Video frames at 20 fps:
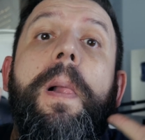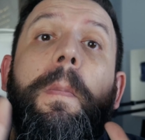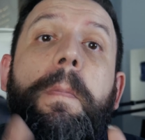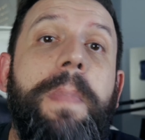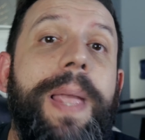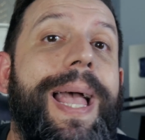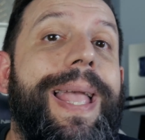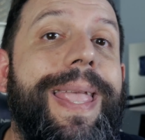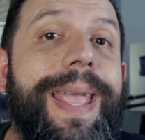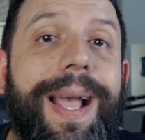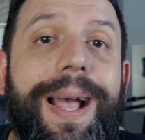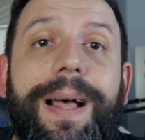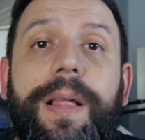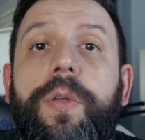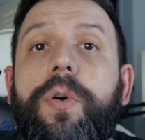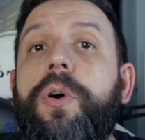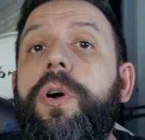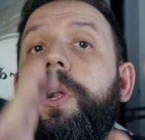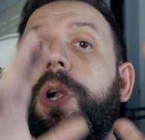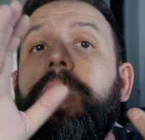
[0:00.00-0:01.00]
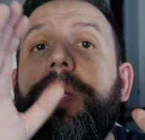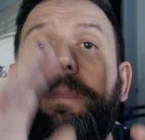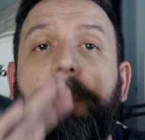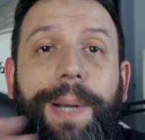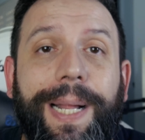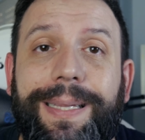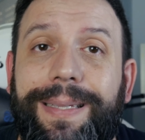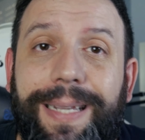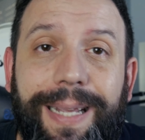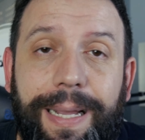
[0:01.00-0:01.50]
me ha llegado
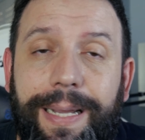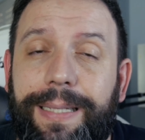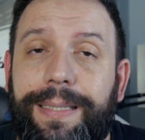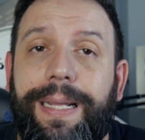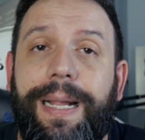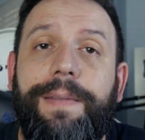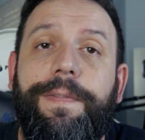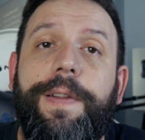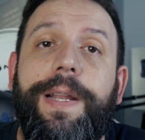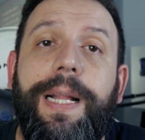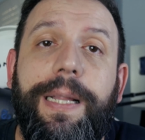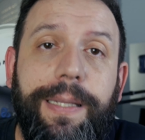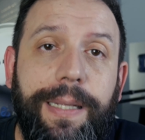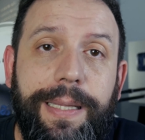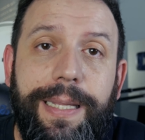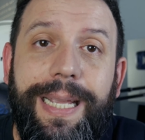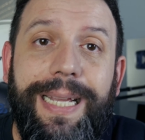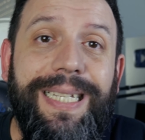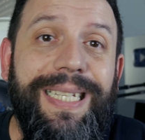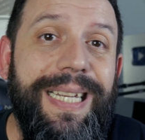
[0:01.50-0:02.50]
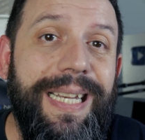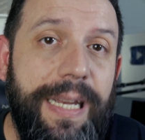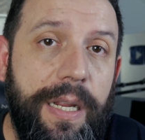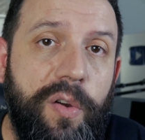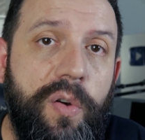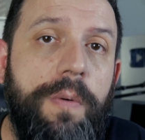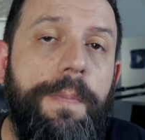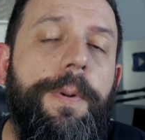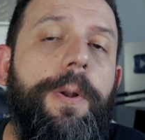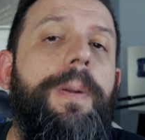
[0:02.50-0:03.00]
prácticamente al final del día sin
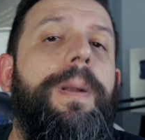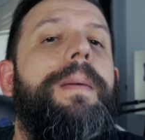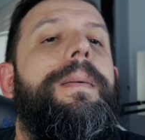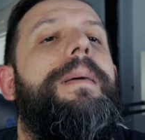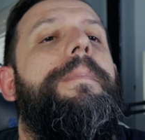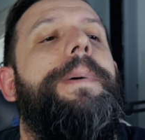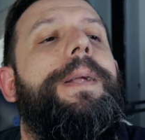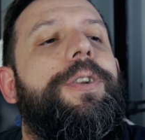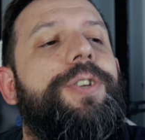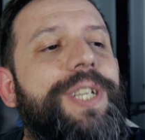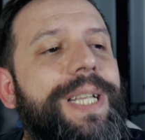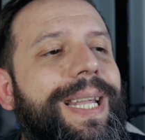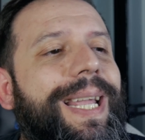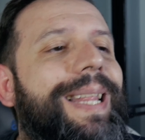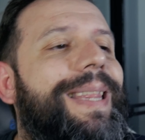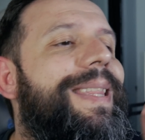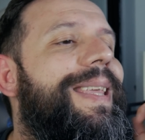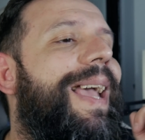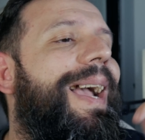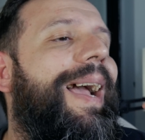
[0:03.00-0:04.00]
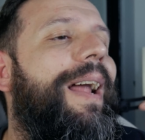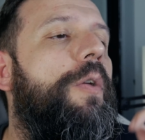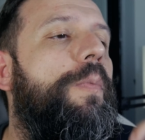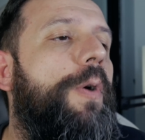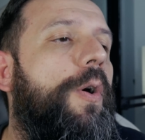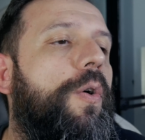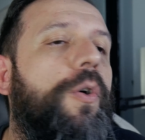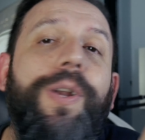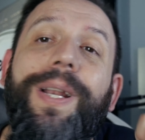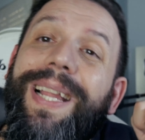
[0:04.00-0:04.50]
ningún problema, pero sí que el día que a lo
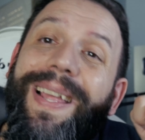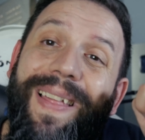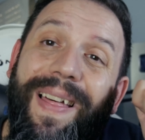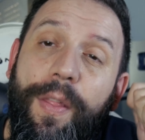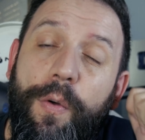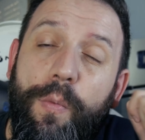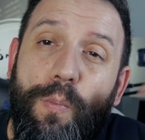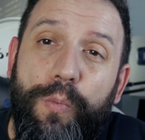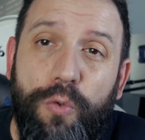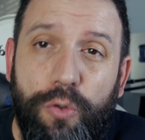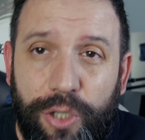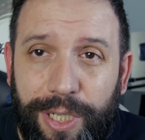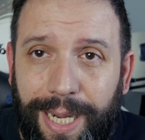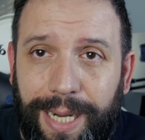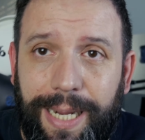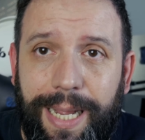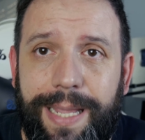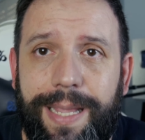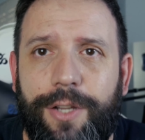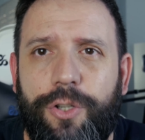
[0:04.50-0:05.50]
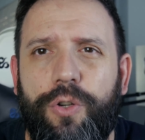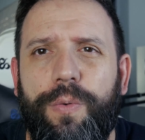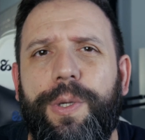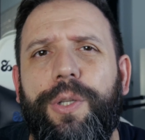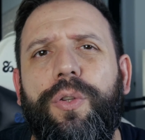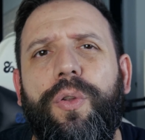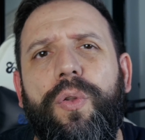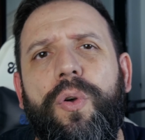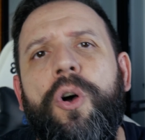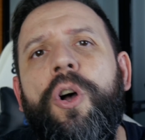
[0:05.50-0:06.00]
mejor le he dado mucha caña, sobre
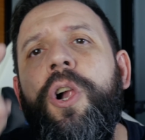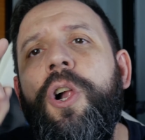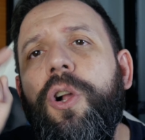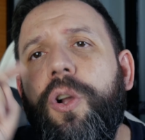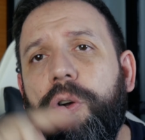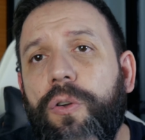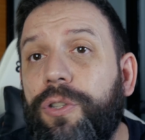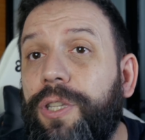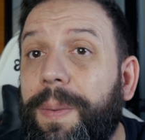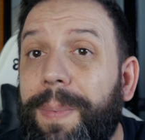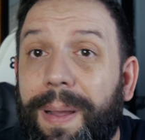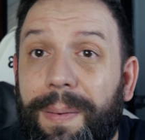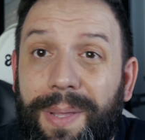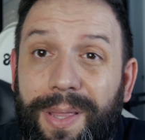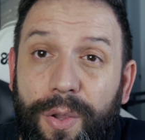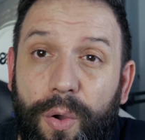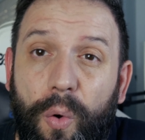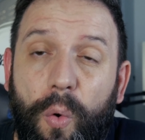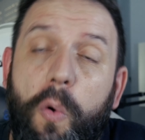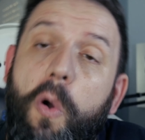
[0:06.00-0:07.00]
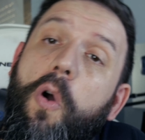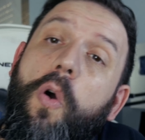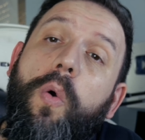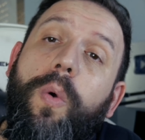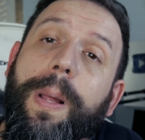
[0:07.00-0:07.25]
todo con tema videojuegos,